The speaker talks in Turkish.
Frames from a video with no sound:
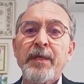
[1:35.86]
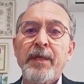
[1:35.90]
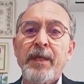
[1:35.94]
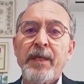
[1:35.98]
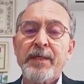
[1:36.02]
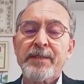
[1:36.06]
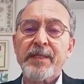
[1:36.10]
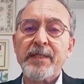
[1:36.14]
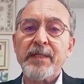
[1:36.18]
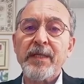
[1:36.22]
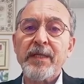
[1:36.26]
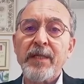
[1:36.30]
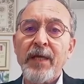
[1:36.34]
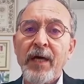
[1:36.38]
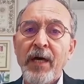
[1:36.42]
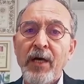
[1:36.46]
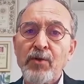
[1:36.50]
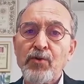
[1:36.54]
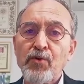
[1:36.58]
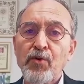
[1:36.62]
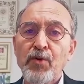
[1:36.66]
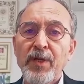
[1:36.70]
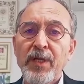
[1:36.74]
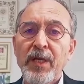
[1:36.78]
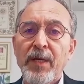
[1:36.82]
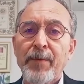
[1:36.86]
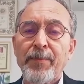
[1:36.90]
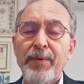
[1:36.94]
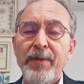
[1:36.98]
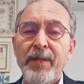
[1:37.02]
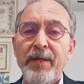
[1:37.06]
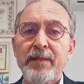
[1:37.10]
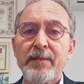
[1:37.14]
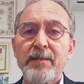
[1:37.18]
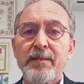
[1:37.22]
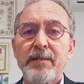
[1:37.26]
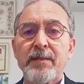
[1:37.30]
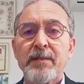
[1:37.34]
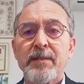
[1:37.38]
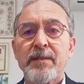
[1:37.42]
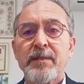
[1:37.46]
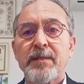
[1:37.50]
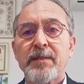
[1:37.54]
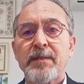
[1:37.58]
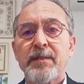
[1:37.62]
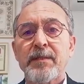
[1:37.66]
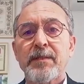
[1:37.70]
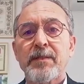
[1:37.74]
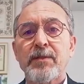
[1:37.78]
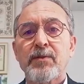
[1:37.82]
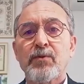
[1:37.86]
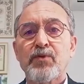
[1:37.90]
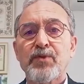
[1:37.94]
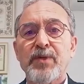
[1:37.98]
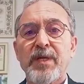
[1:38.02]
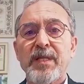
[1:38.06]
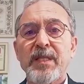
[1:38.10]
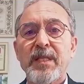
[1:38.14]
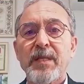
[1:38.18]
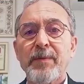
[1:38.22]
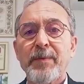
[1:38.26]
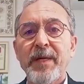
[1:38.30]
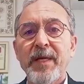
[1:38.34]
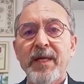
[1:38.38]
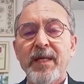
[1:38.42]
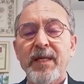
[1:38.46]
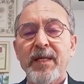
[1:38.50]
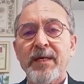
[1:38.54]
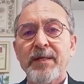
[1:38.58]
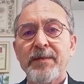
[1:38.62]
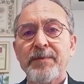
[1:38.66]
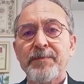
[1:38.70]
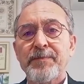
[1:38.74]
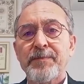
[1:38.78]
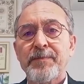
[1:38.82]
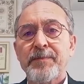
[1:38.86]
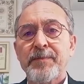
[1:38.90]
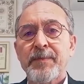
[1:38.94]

Yasada daha sonra yapılan e, düzenleme ile